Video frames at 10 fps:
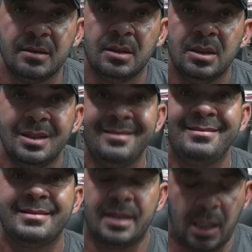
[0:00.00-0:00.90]

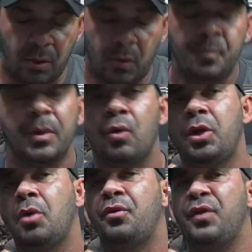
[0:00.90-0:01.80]
Então, o que eu
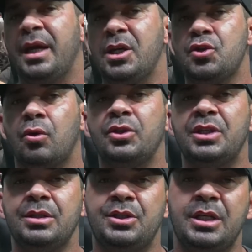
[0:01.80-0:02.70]
vejo hoje em
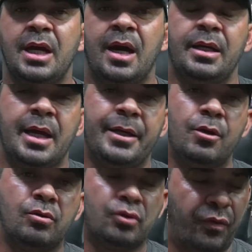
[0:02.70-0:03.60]
dia, e aí eu não
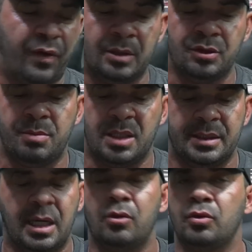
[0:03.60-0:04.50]
estou falando de Brandão,
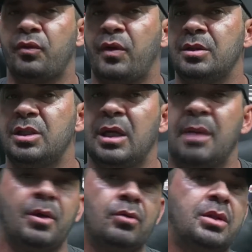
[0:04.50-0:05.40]
não estou falando de ninguém, porque eu
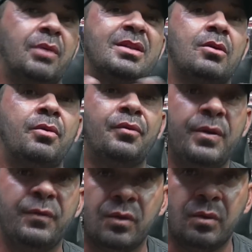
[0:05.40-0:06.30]
não tenho esse convívio
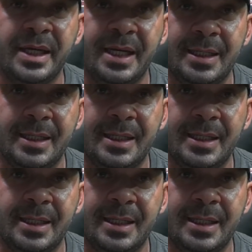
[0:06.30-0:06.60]
com ele.